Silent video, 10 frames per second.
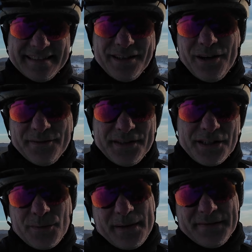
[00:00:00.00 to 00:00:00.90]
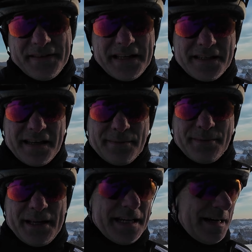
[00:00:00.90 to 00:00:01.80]
So, wie ich so bin, werde ich direkt
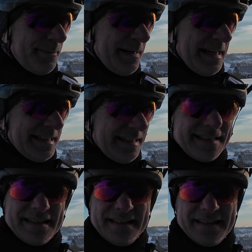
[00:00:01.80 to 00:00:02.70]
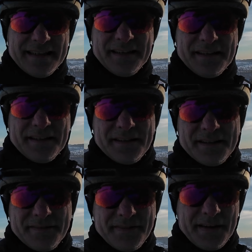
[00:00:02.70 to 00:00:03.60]
mal hier am Platz die
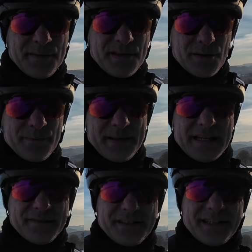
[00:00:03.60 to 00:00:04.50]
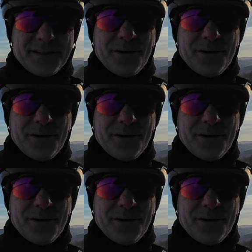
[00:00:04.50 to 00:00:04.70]
äh, Filmchen und Bilder von der